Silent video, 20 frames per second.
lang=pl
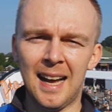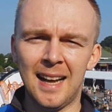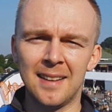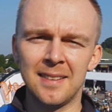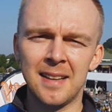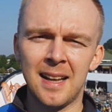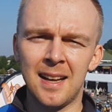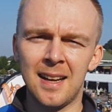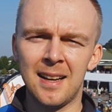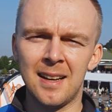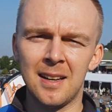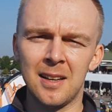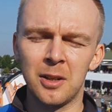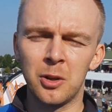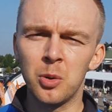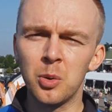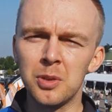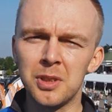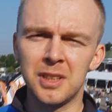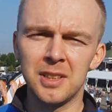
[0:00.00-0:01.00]
a
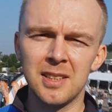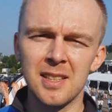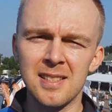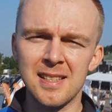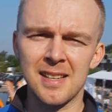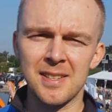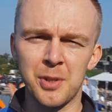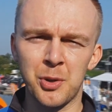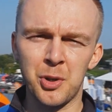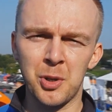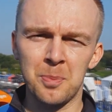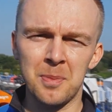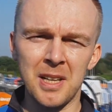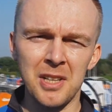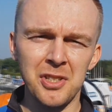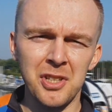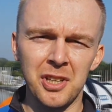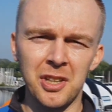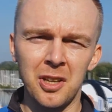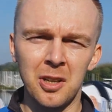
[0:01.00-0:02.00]
na krótki dystans
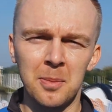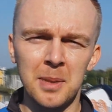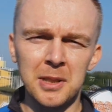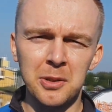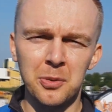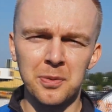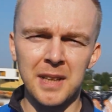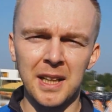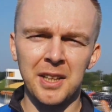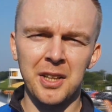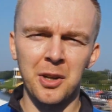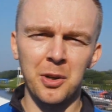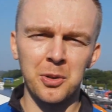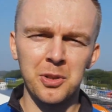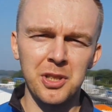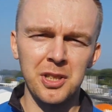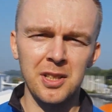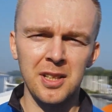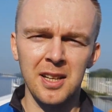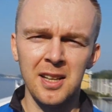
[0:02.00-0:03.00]
18 km, taki
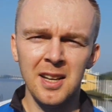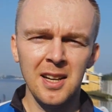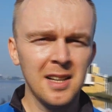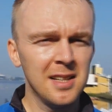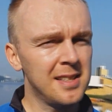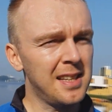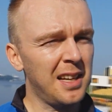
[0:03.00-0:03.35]
rodzinny,